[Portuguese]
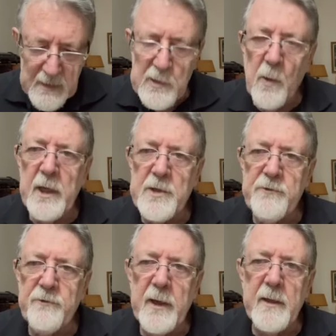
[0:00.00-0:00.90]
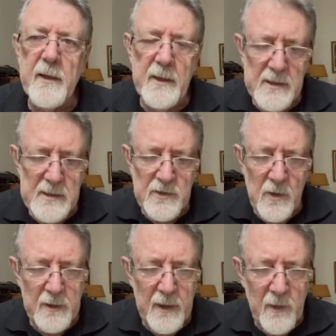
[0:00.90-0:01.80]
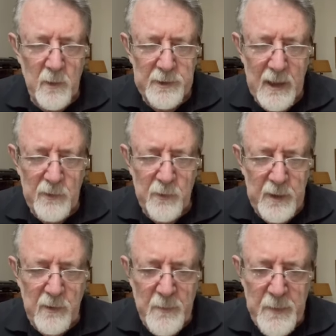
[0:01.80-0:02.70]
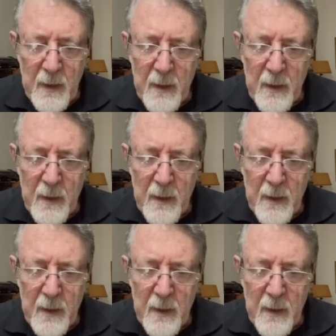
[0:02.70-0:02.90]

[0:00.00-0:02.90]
Se alguém tiver interesse, é só entrar em contato comigo.